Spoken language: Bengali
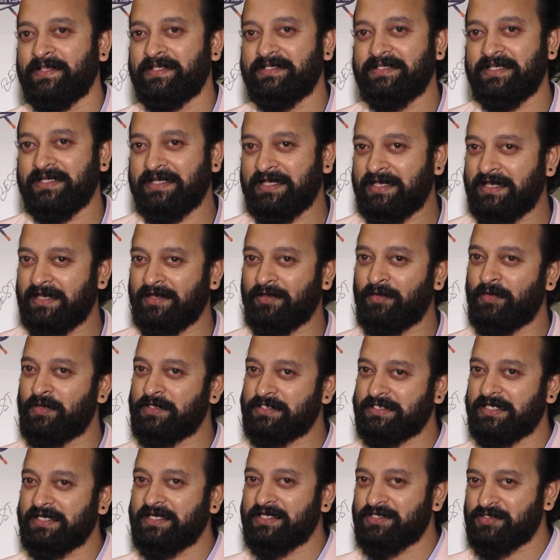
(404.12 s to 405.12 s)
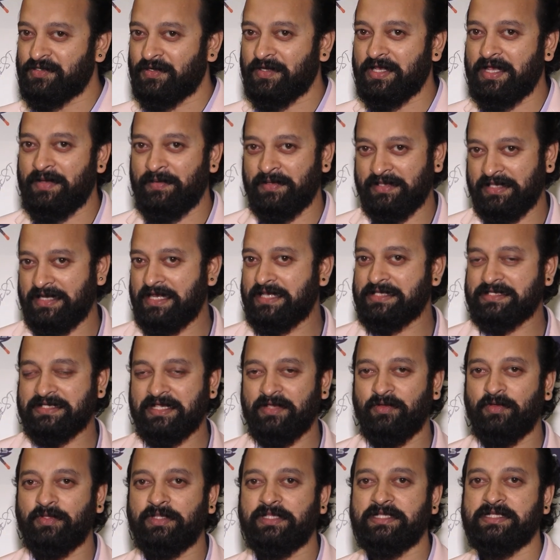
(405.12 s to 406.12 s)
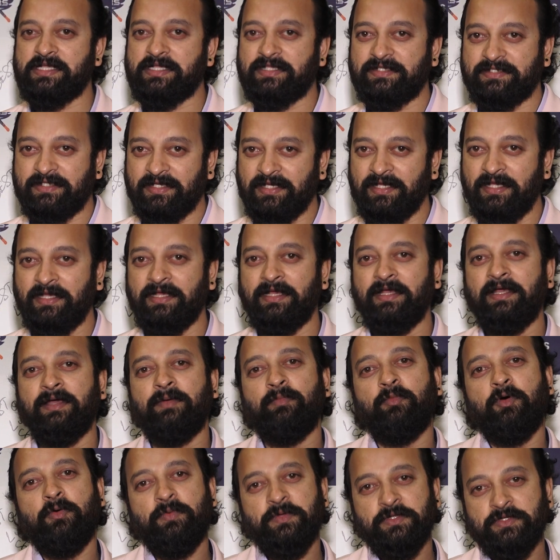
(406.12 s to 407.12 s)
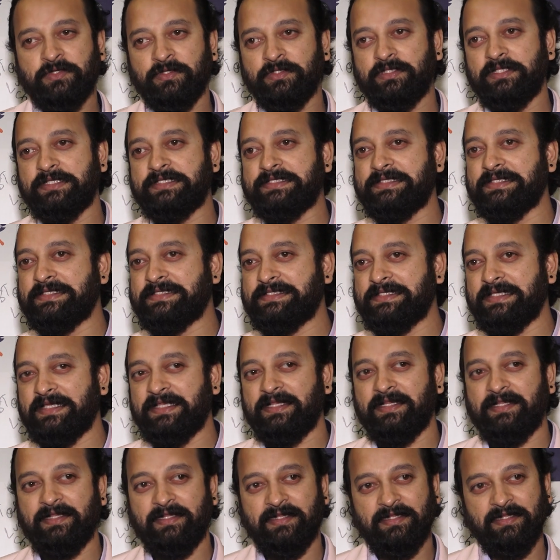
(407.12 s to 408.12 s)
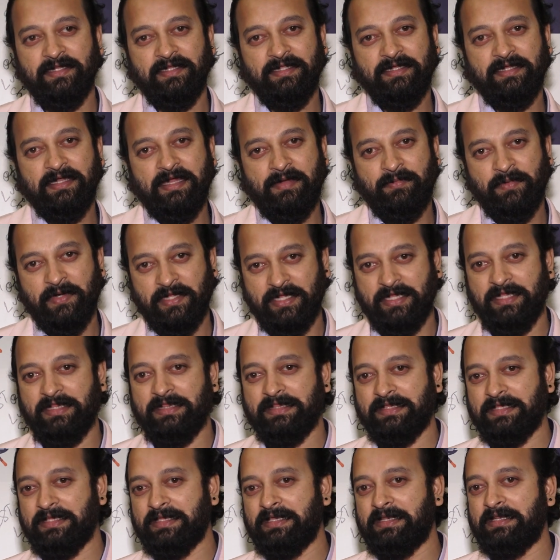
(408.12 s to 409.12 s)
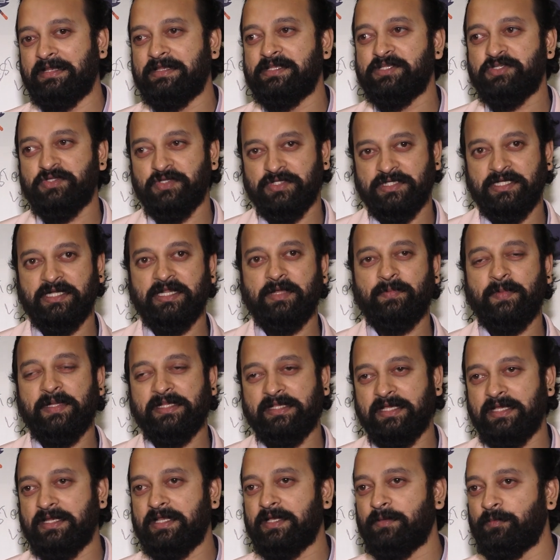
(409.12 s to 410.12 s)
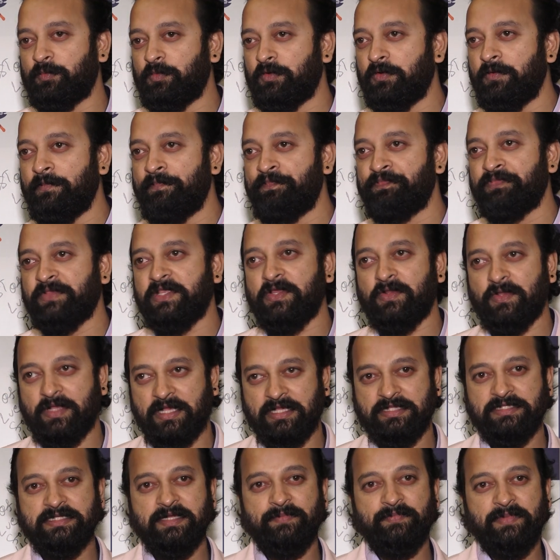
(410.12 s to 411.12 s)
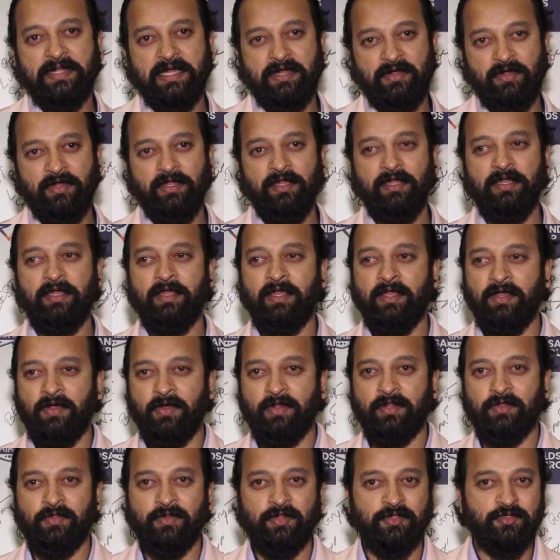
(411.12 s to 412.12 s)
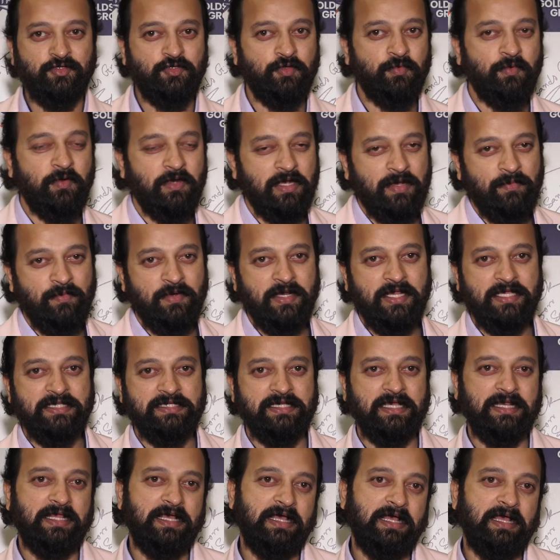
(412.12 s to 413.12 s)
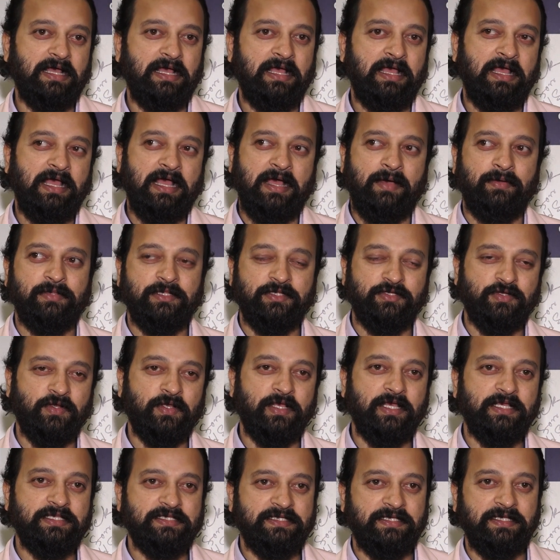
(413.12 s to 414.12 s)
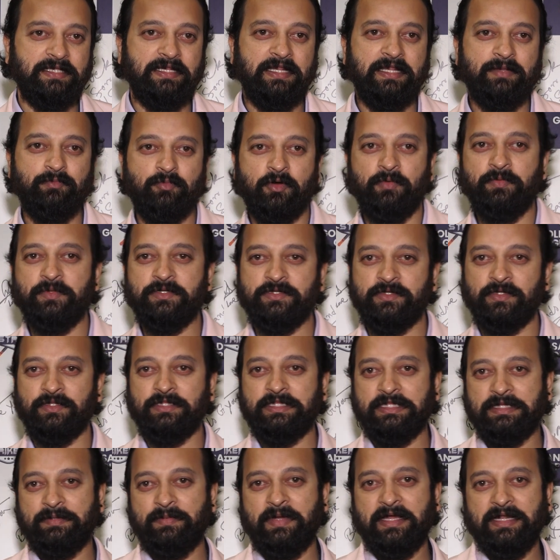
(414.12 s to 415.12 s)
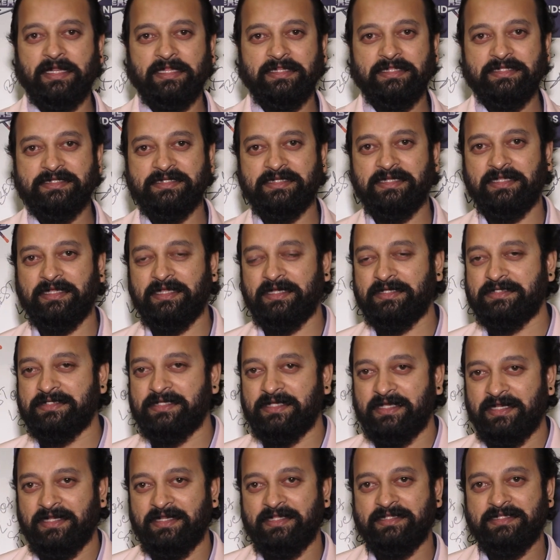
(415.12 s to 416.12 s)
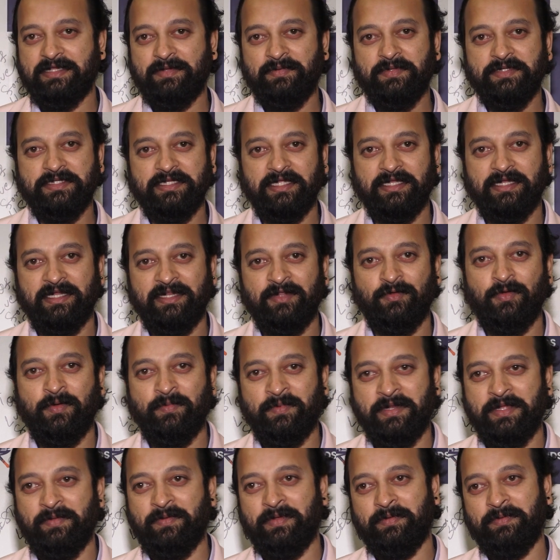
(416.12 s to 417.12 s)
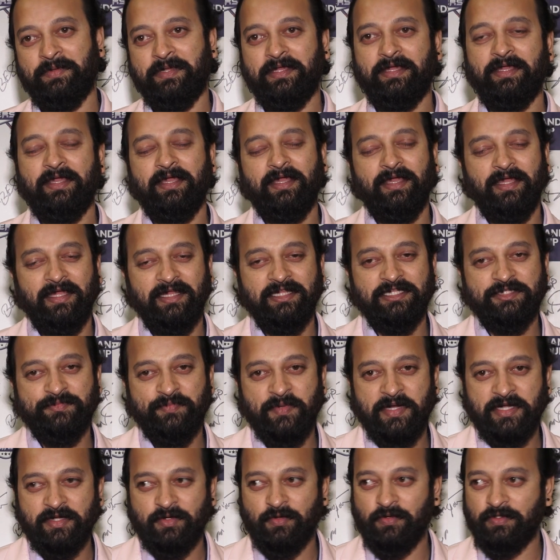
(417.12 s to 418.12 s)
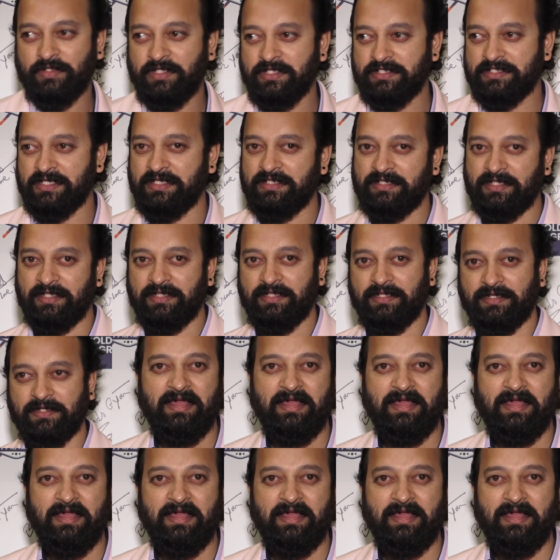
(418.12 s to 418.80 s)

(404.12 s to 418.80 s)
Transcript: যেটা গোলসানের সঙ্গে আমাদের আজকে হতে যাচ্ছে ভবিষ্যতে সিসিএলে আমরা খেলতে গেলে নিশ্চয়ই সেটা মাথায় রাখবো যেন গ্যাঞ্জাম না হয় অনেক অনেক শুভকামনা যারা আমাদের সঙ্গে ছিলেন ভবিষ্যতে বাংলাদেশ ক্রিকেট যেখানেই যাবে সেখানেও আমরা এভাবে ইন্সপায়ার করতে চাইতাম